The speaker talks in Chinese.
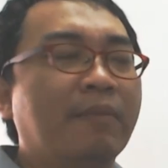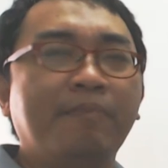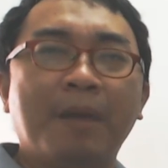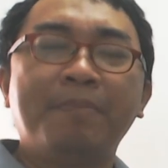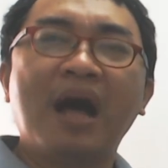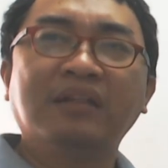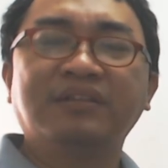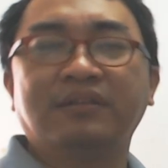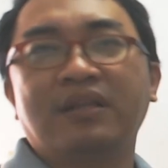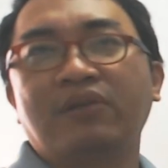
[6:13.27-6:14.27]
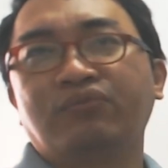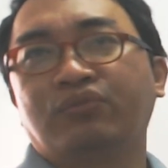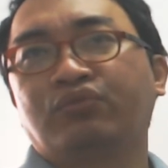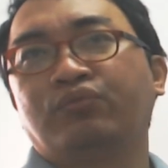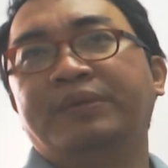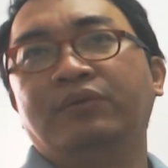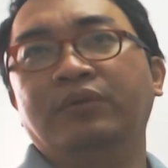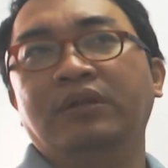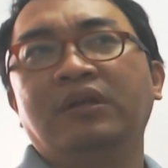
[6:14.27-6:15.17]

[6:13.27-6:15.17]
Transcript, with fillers: 把八字当作宿命论，